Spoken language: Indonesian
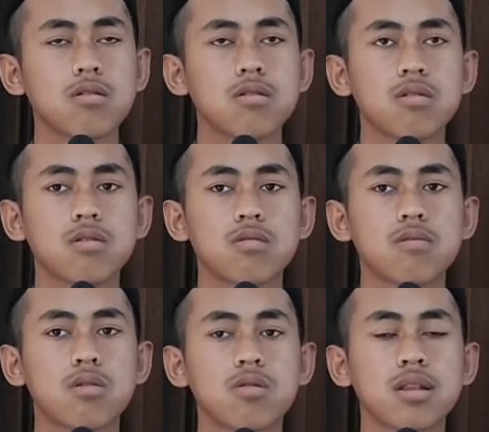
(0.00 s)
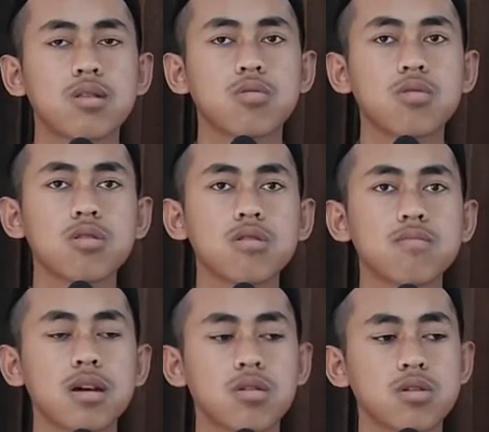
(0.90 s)
Ah, wa gunnatun
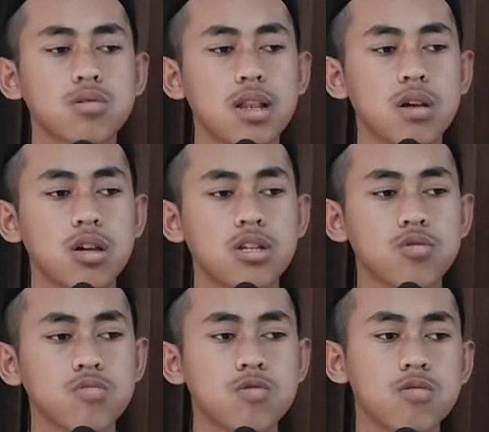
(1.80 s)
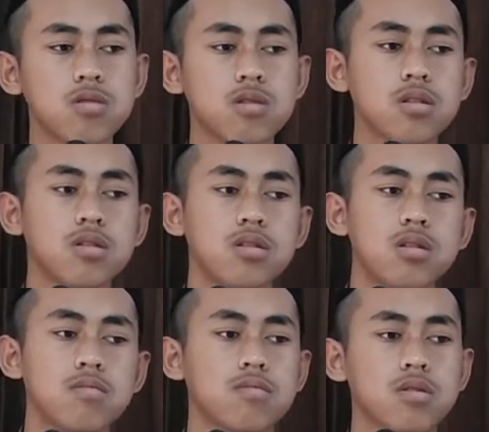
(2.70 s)
makhrajul khayshum. Wa gunnatun
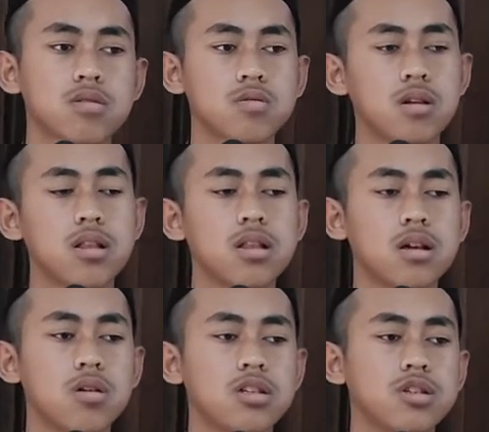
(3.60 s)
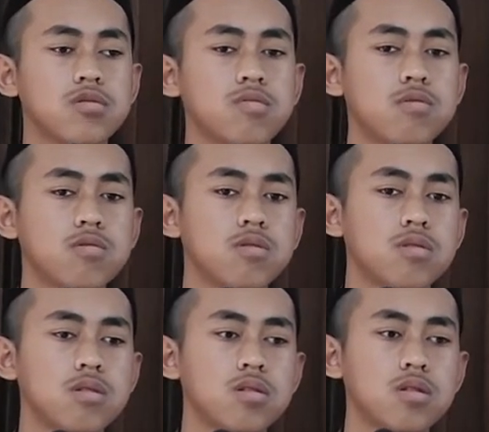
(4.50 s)
makhrajuhal khayshum.
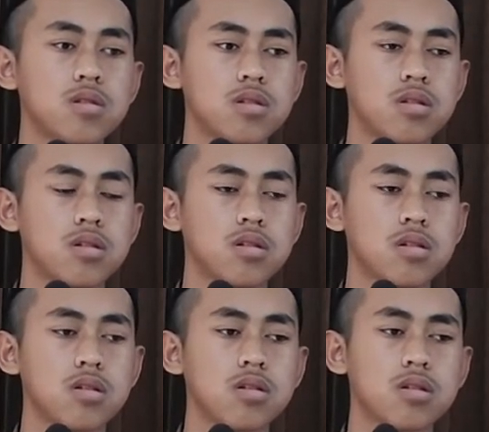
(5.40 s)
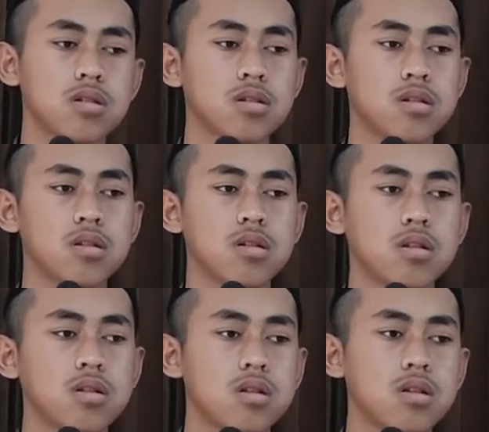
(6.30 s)
Khayshum, apa artinya khayshum?
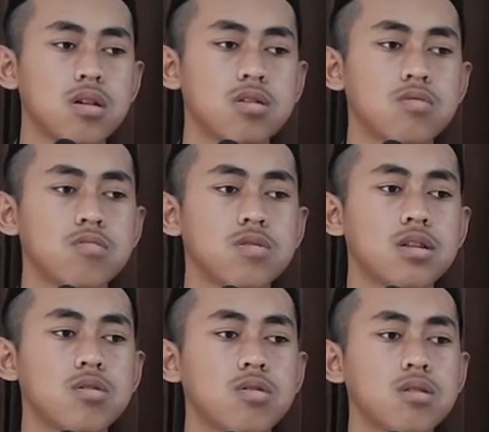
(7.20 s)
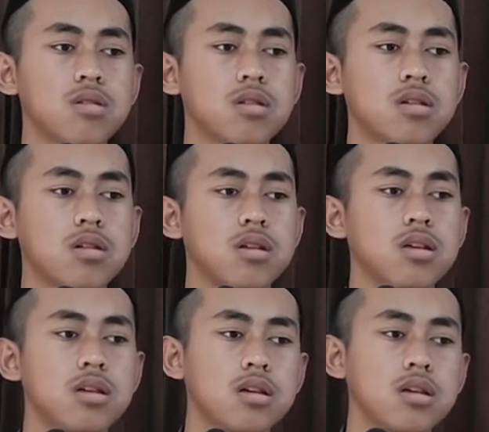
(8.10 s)
Hidung
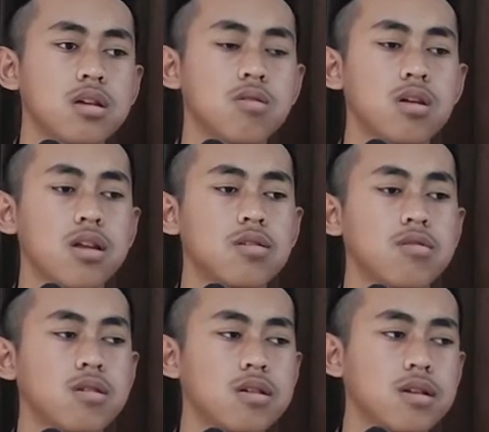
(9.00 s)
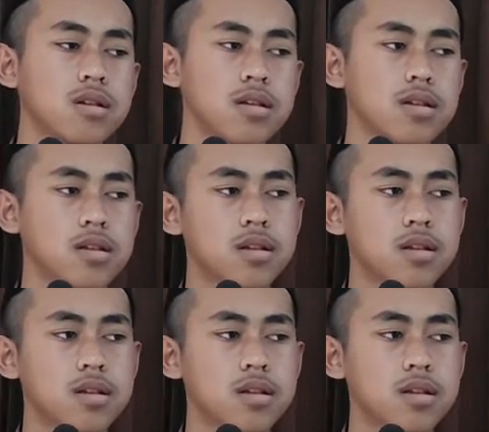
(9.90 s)
rongga rongga hidung. Rongga hidung.